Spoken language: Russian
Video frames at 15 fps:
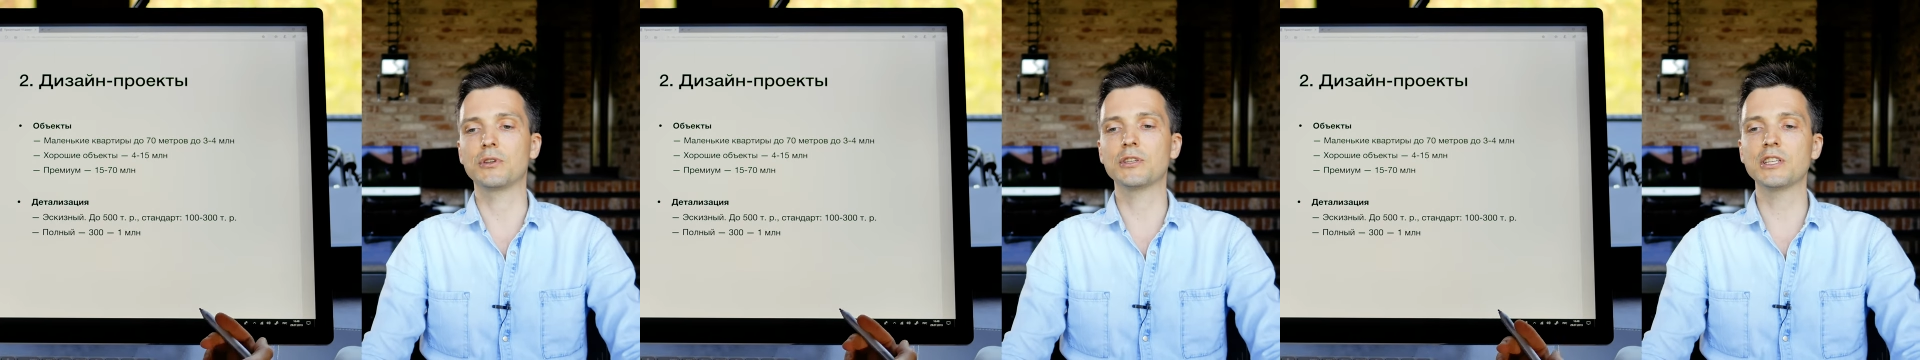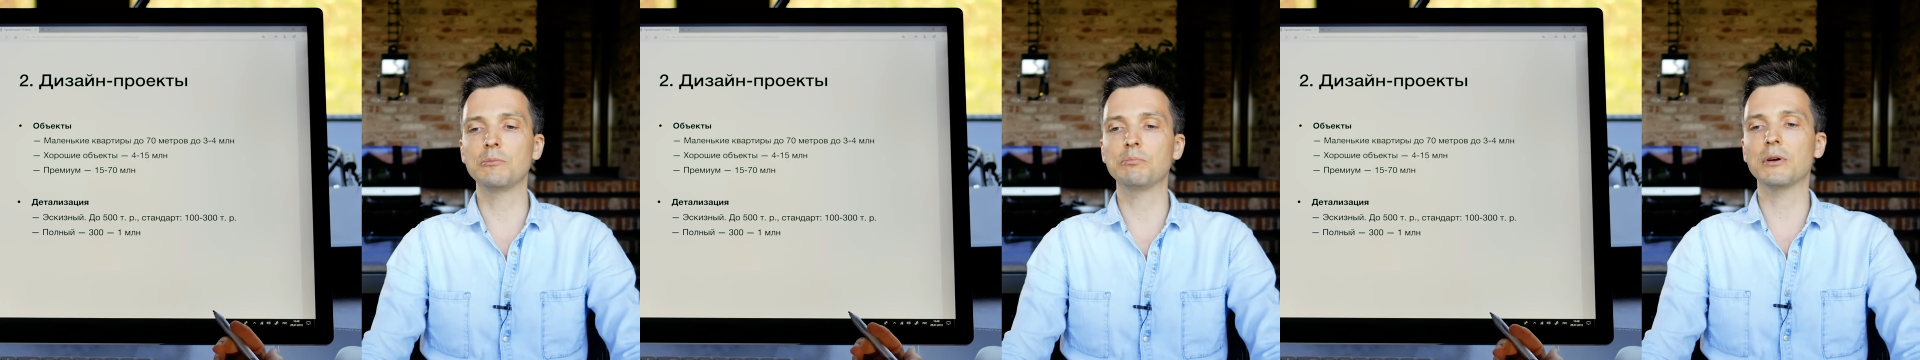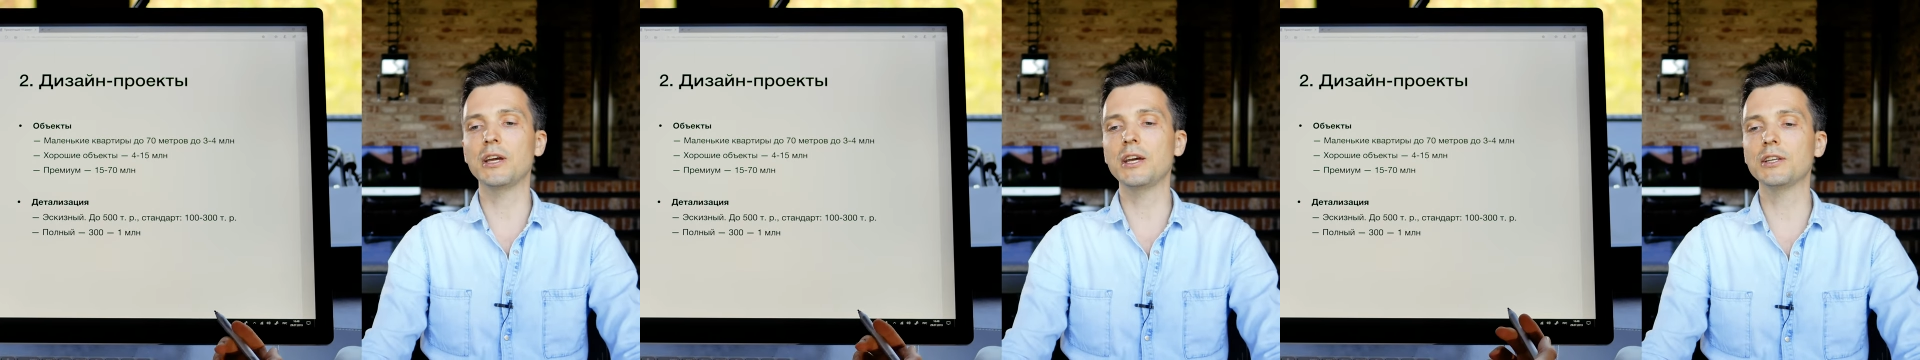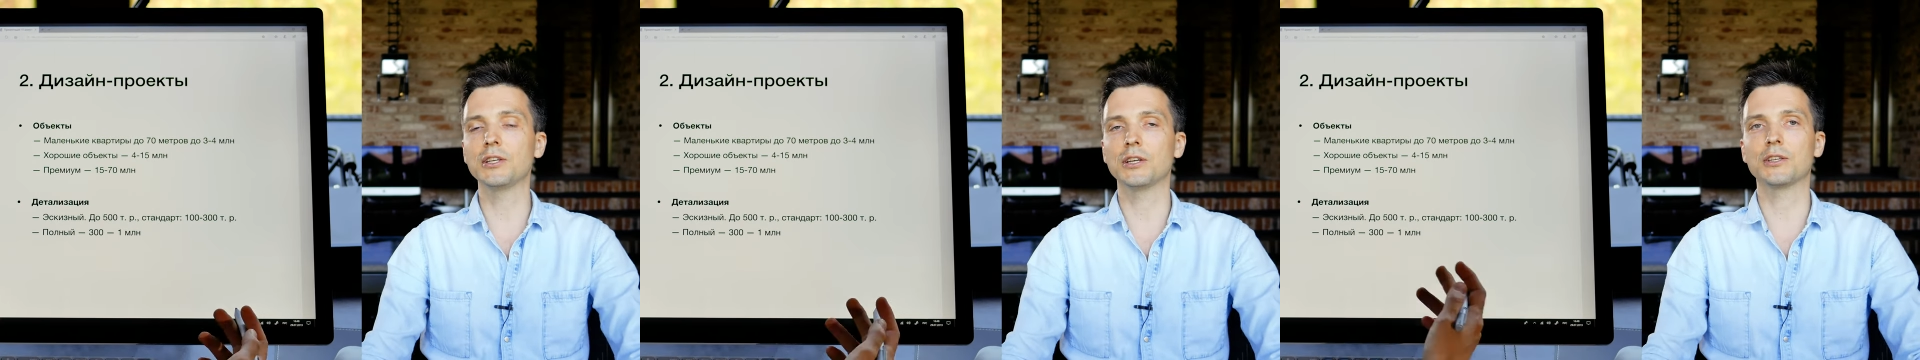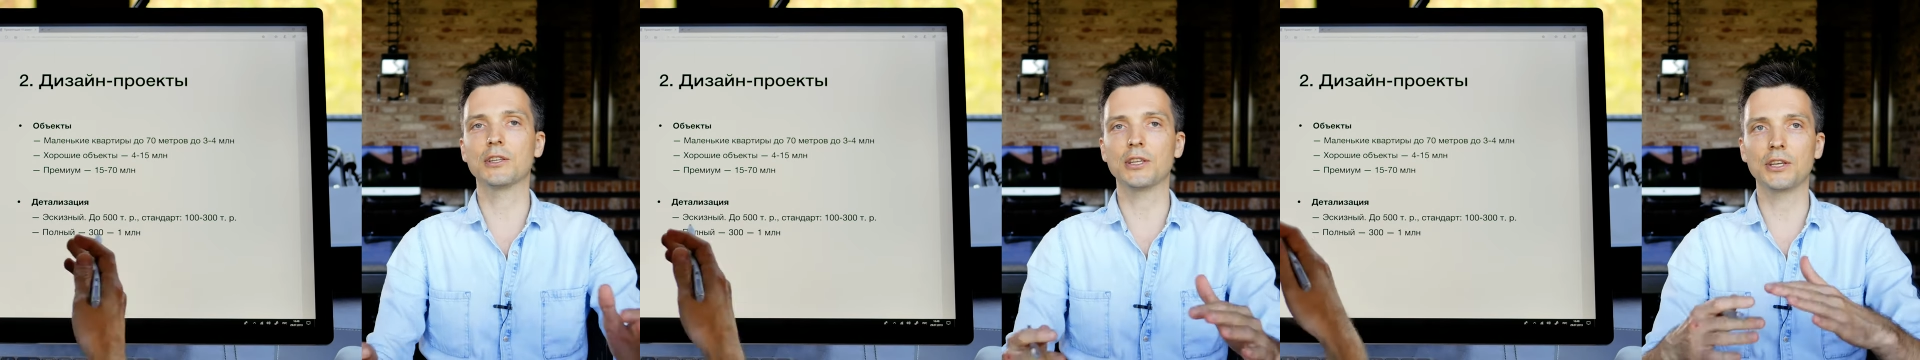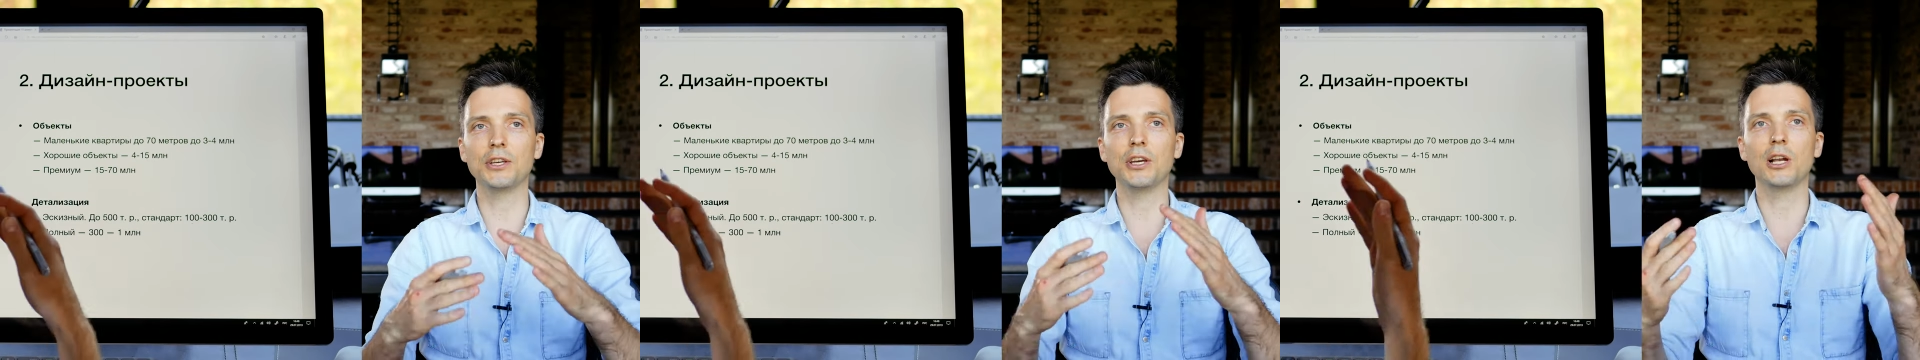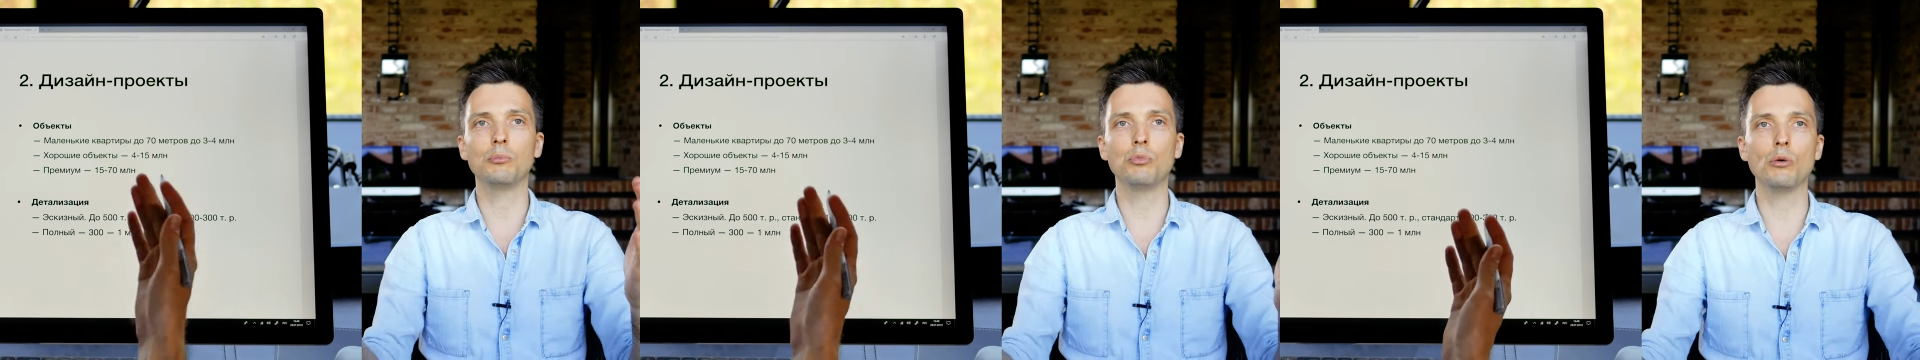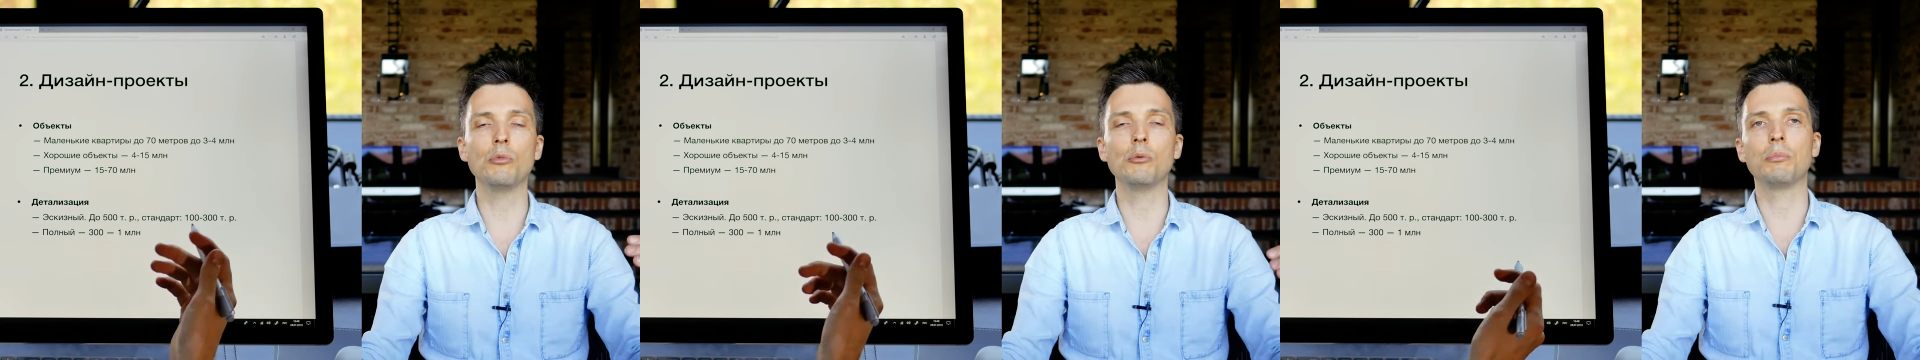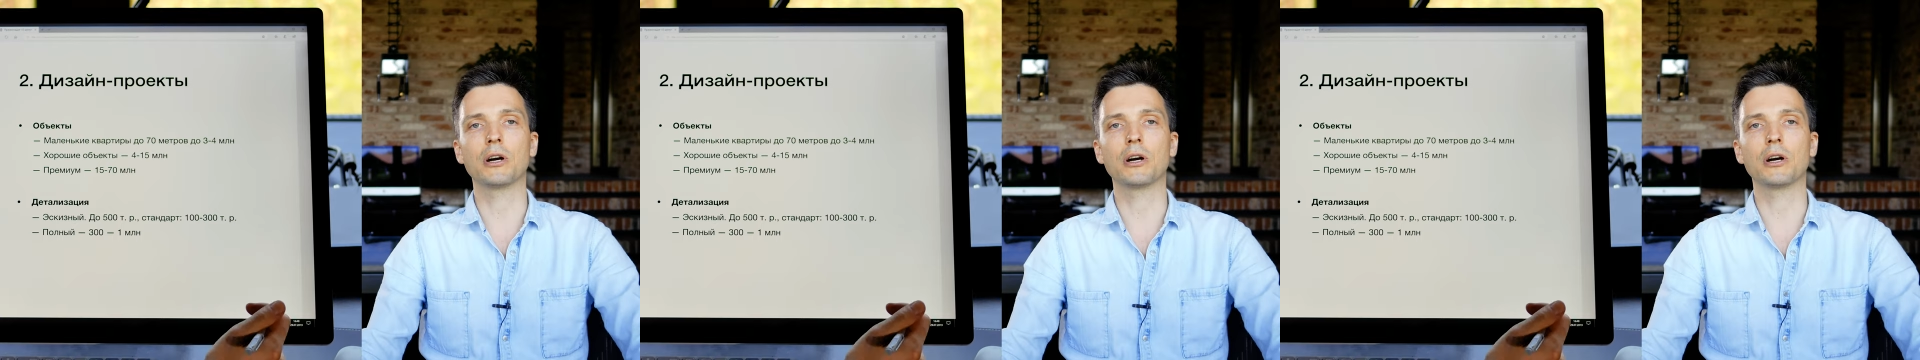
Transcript: Дизайн-проекты это такие альбомы,